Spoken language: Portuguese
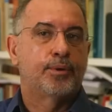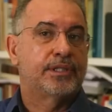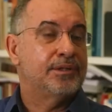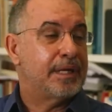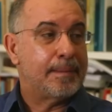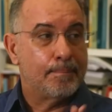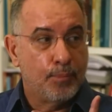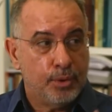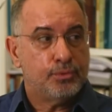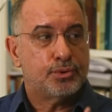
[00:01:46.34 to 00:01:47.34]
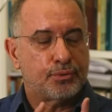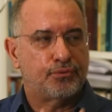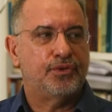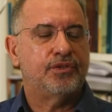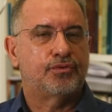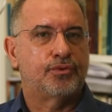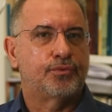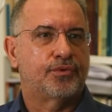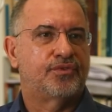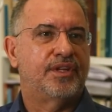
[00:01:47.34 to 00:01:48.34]
Portanto, é muito difícil
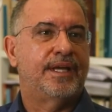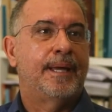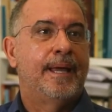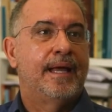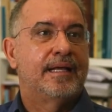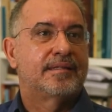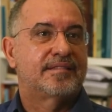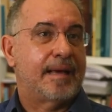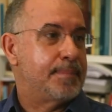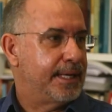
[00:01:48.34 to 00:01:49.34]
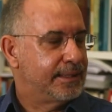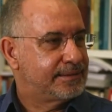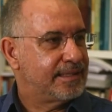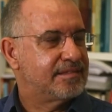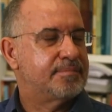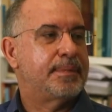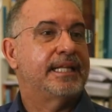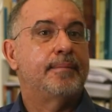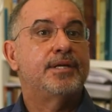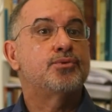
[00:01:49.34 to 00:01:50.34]
você saber
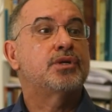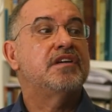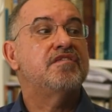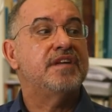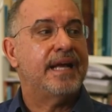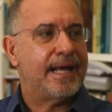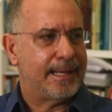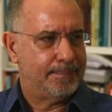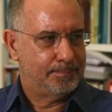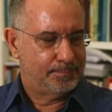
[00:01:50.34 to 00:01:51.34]
antecipadamente o que virá